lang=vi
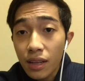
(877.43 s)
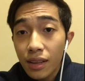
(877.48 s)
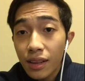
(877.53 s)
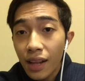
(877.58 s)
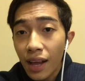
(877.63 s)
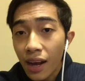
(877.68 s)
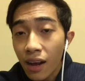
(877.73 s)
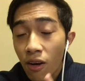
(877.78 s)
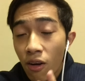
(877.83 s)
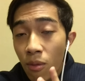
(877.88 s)

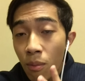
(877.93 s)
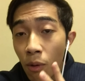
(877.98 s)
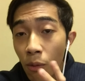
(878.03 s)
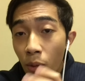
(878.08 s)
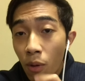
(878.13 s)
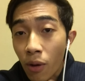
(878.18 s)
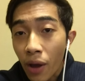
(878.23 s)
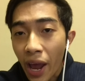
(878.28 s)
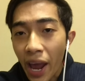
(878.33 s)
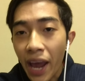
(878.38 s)
là có một
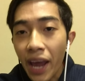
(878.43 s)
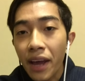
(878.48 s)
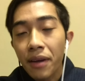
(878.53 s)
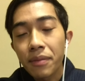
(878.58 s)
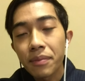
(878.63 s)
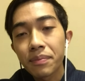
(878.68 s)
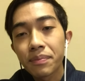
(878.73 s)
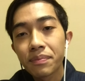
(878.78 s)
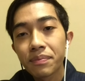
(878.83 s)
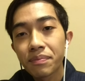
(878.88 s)
con Nga
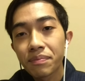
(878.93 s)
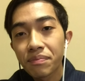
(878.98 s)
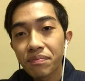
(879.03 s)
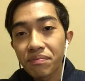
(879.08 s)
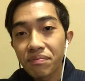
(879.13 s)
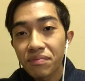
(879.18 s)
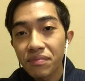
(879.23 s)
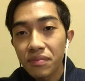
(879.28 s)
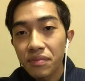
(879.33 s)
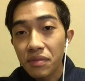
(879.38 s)

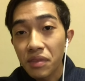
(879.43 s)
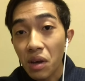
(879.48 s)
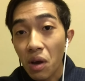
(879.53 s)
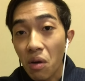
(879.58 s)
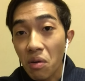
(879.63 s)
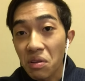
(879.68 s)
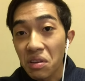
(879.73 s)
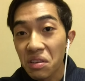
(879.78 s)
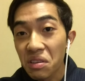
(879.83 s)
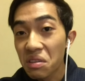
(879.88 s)

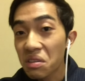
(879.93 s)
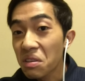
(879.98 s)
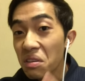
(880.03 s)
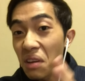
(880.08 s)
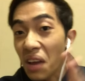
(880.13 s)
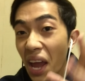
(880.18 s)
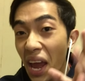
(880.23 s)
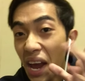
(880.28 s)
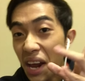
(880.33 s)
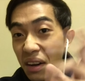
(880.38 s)
còn
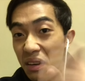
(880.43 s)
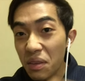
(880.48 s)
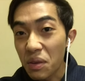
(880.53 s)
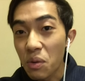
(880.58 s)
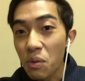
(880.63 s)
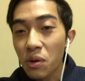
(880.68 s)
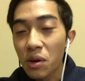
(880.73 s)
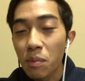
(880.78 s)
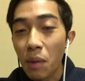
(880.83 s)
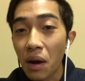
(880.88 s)
nước Nga là
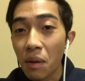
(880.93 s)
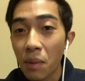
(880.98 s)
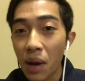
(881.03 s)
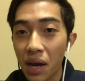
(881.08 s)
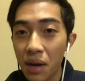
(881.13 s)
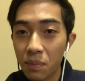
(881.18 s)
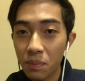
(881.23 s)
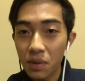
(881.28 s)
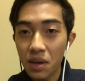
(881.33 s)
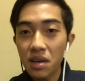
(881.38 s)
vú nó bự
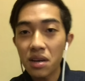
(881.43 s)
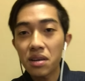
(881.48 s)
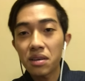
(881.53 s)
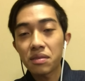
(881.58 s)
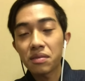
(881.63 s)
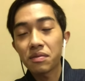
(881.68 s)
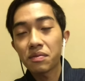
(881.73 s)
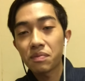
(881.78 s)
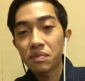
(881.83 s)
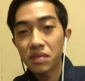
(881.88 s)
mà đó
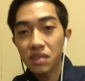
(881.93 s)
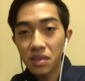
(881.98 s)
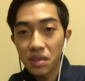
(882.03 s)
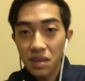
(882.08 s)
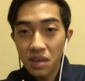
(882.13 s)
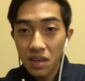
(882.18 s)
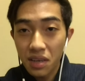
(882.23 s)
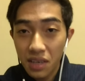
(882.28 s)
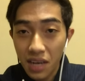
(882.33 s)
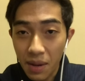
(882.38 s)

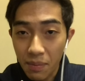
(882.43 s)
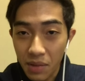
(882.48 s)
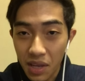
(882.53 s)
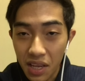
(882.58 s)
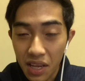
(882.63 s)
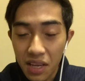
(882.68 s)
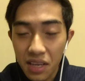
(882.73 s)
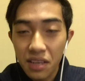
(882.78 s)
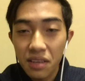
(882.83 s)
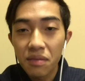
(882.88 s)
đem
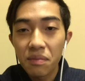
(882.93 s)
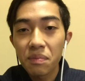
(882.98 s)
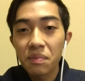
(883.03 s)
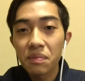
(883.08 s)
thi đi